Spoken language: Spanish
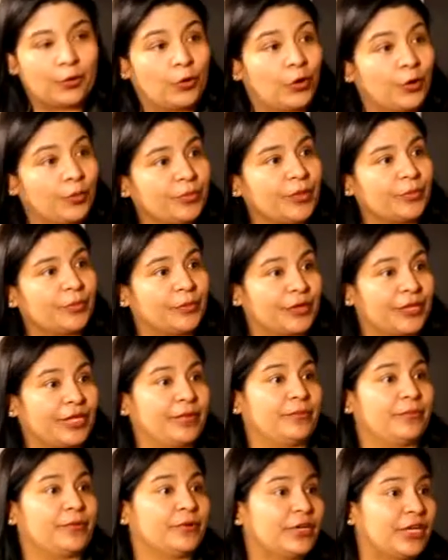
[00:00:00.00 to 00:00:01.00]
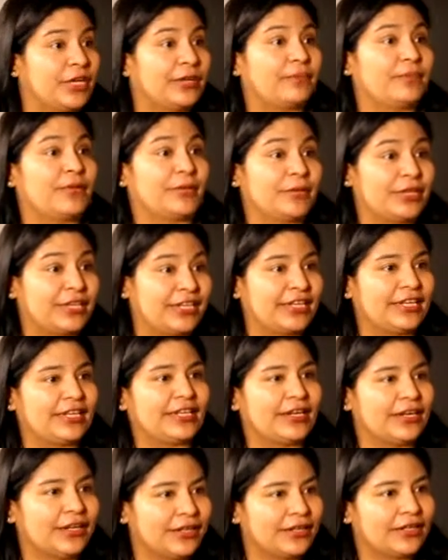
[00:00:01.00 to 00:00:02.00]
Colombia, por ejemplo, que le
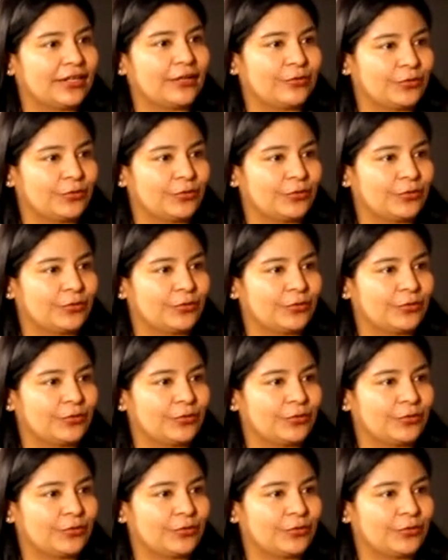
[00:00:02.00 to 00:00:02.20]
permitía,